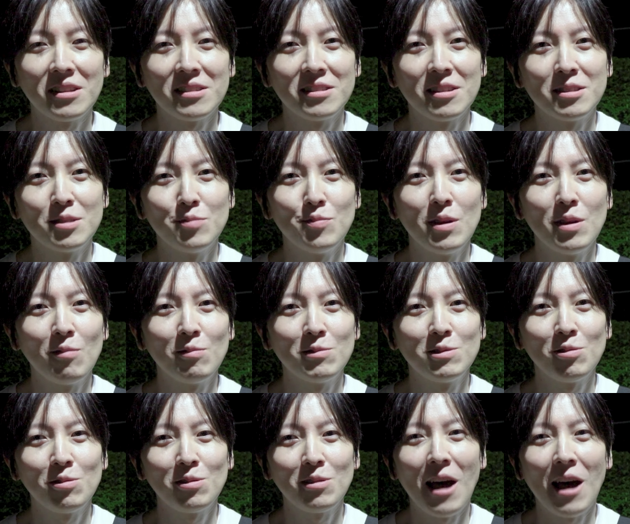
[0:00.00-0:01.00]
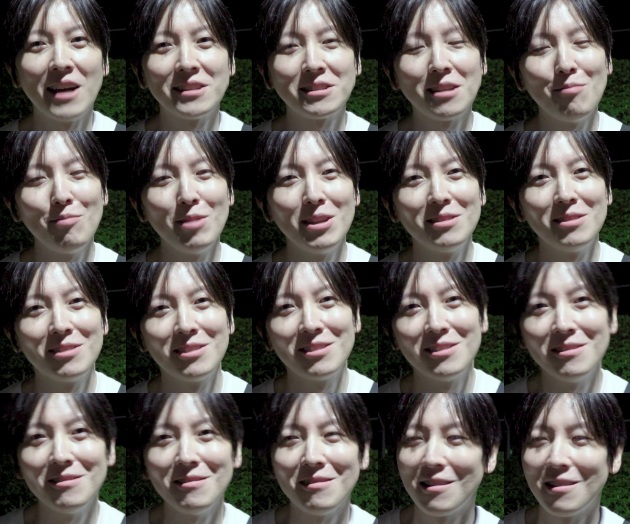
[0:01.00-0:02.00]
た説明をちょっと挟みつ
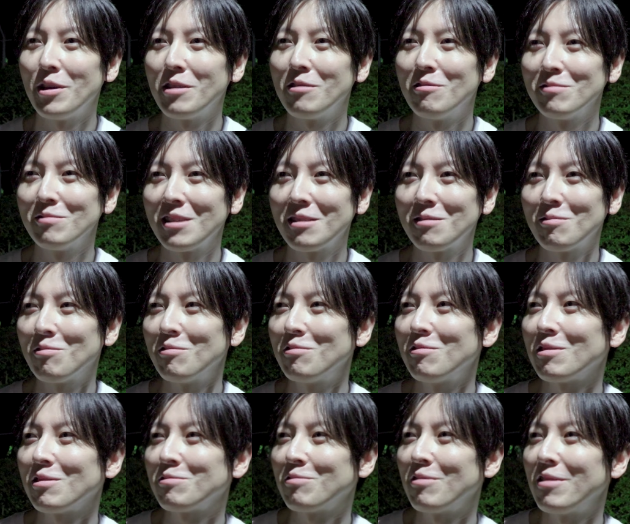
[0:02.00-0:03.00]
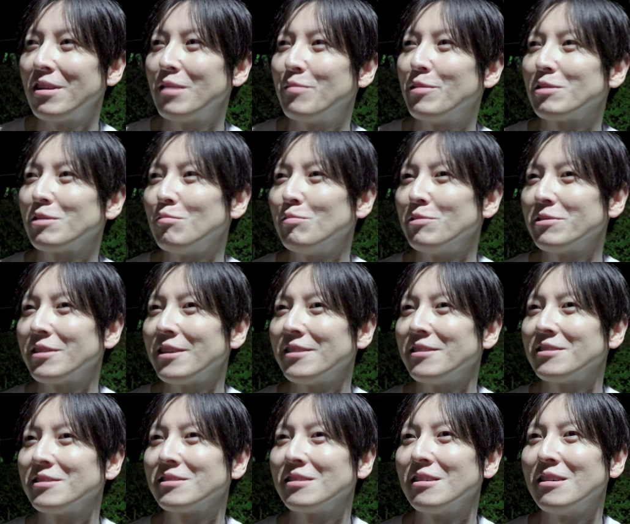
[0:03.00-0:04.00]
つ、まあ、いろんなところが撮れればと思った
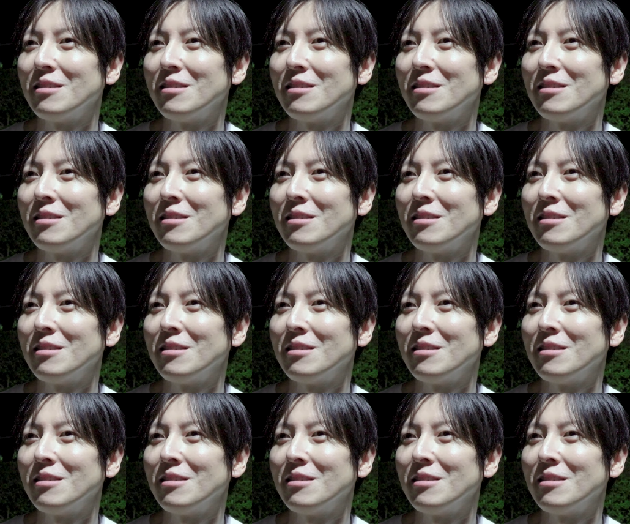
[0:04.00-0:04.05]
んです